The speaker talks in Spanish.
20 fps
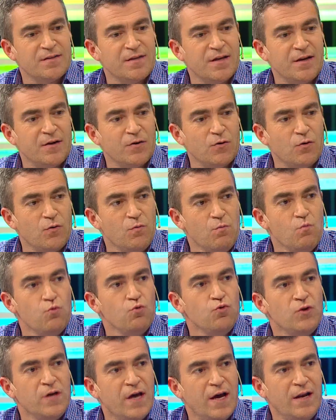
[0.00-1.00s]
a ser un
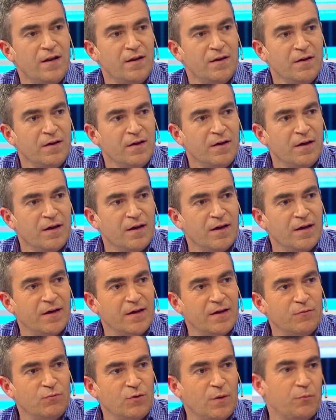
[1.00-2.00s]
Mundial
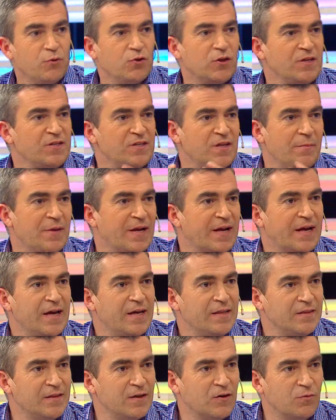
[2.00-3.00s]
eh, una potencia
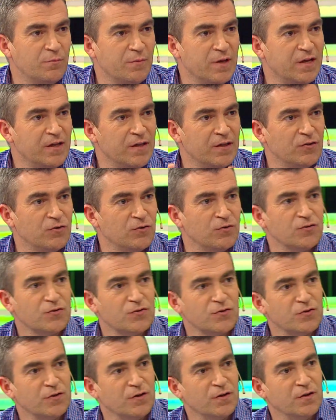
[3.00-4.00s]
emergente con 1.500
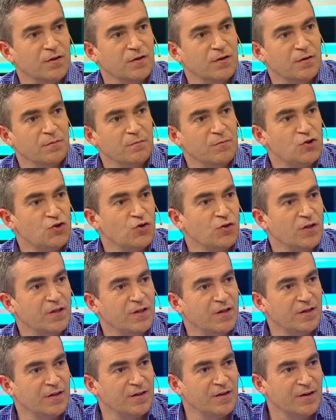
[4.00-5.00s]
eh,
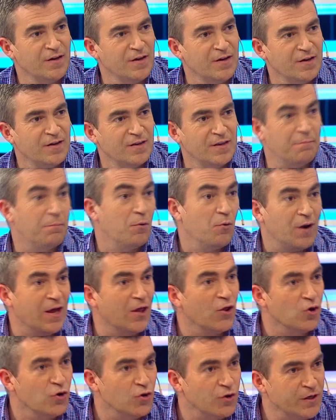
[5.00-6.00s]
millones de,
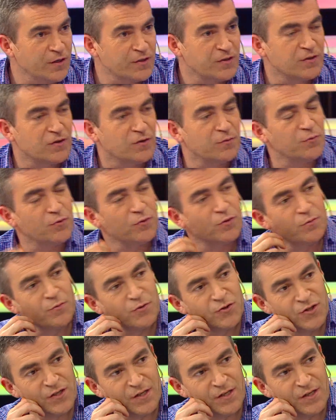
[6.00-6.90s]
pobladores como, como